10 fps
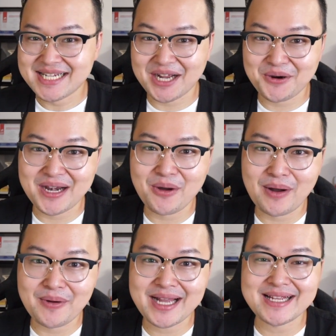赶快来
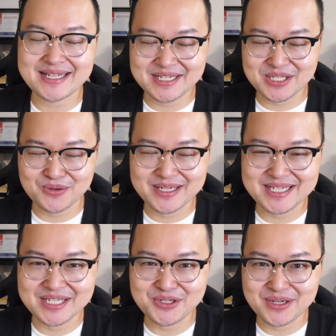玩玩看，跟着我一
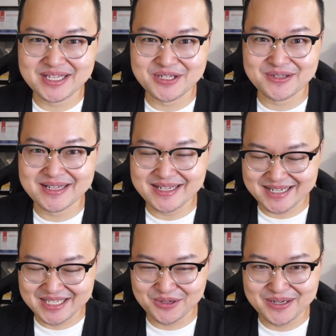起绝地求生，
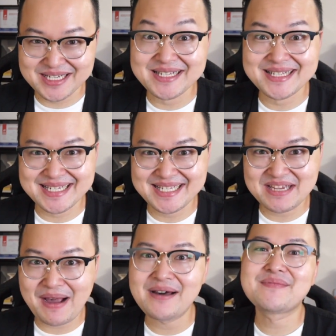跟着我一起吃鸡吧。